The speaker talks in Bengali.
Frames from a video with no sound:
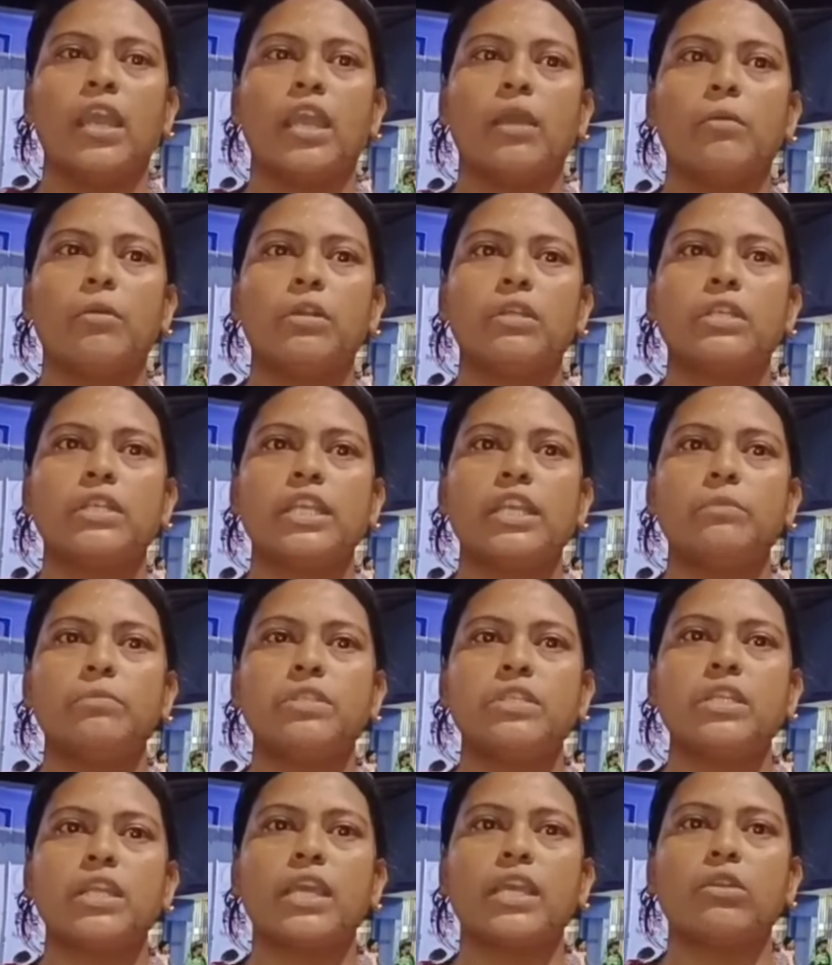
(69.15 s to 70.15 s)
এবং
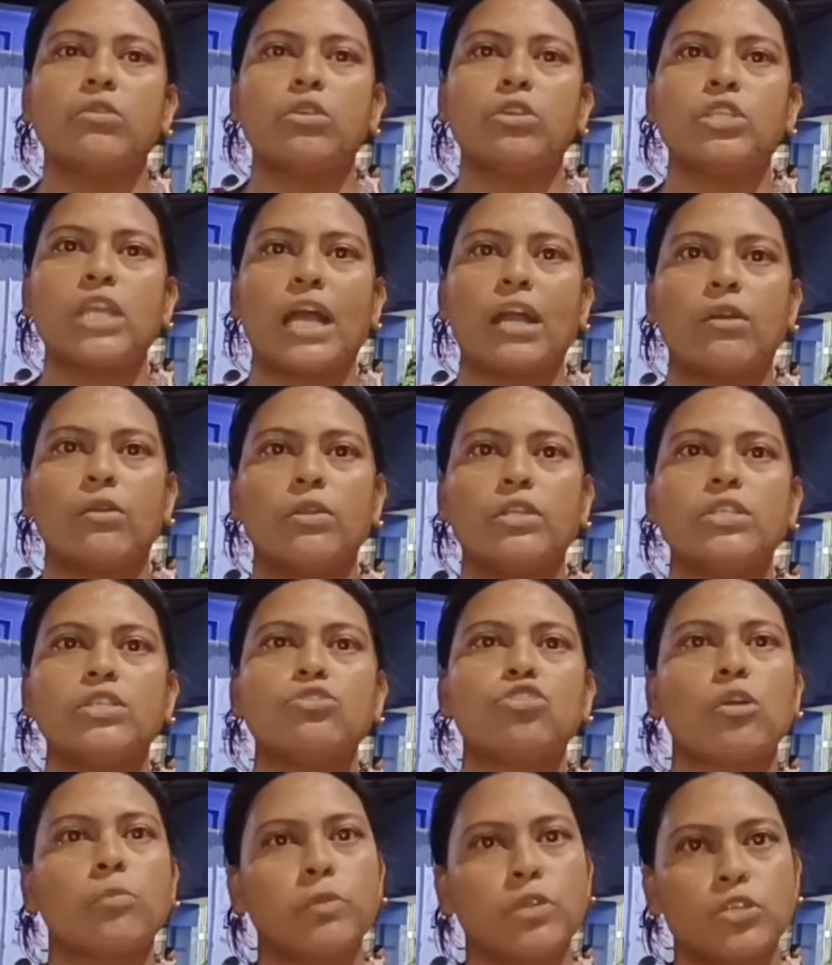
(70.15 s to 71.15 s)
টিএমসি এইগুলো যা করেছে
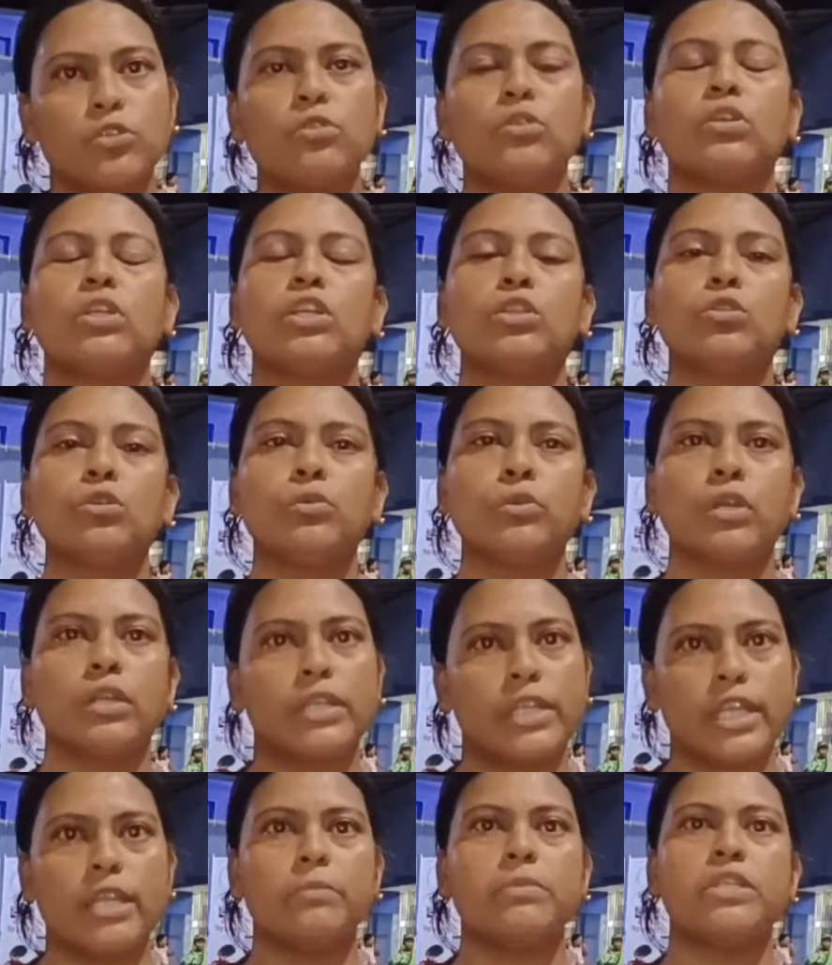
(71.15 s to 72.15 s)
সব কিছু কিন্তু
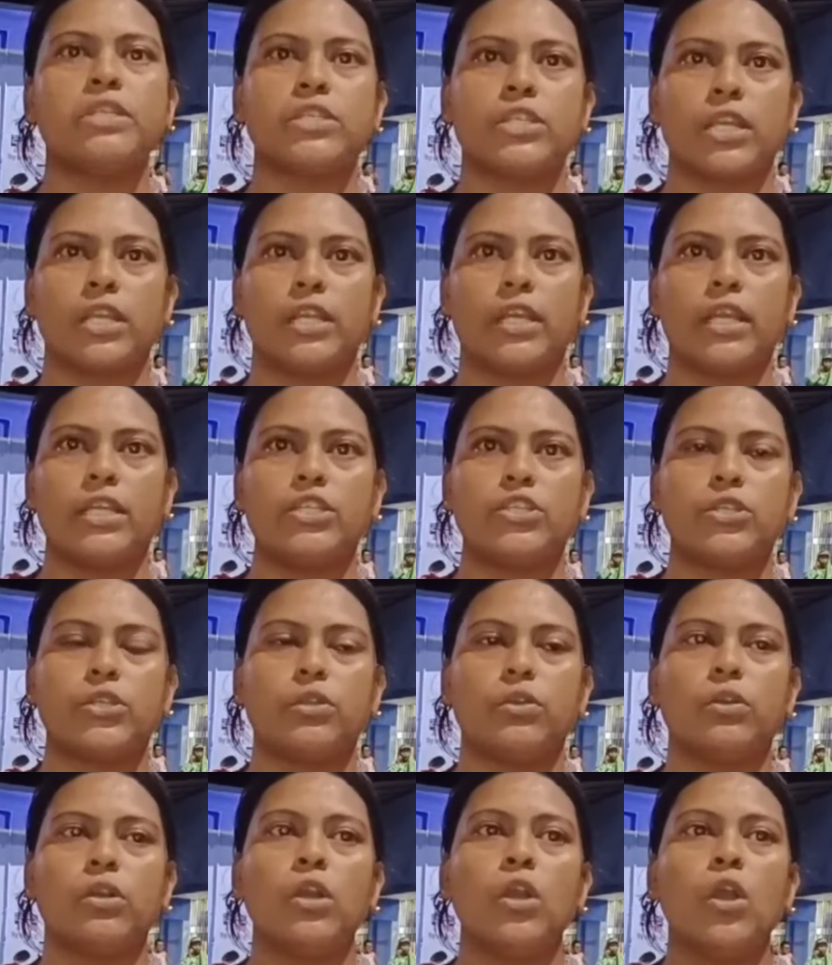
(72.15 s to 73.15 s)
টিএমসির ছেলেটাই
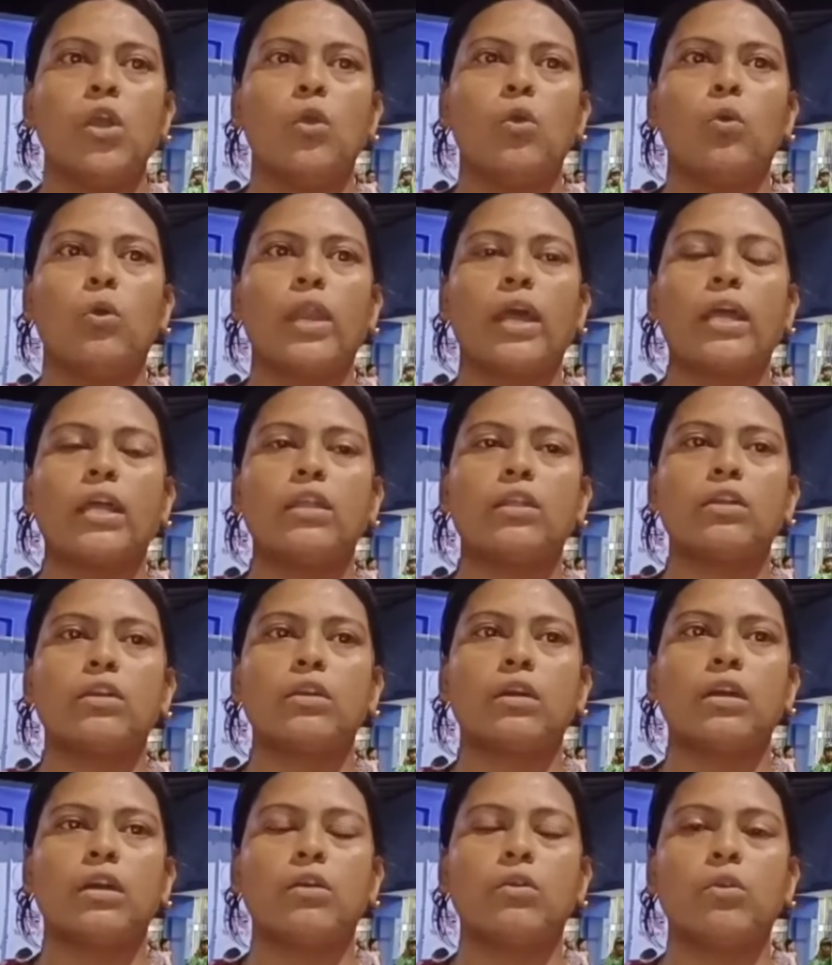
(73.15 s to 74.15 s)
ছিল ওরা
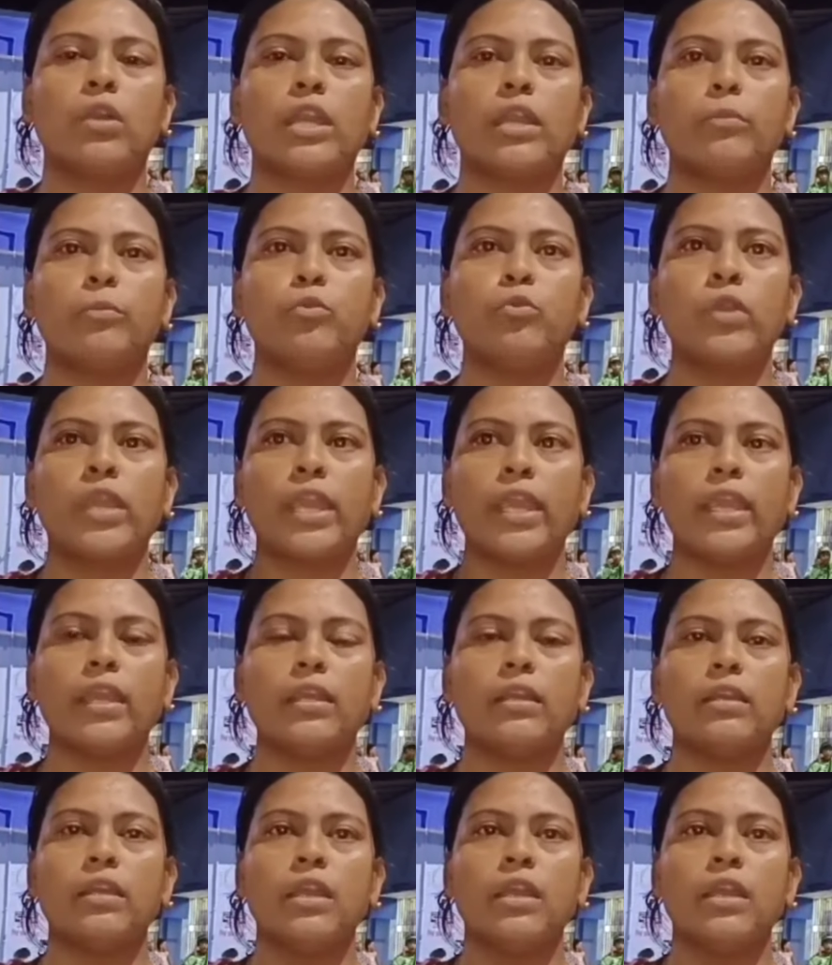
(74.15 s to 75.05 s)
ওকে বুকে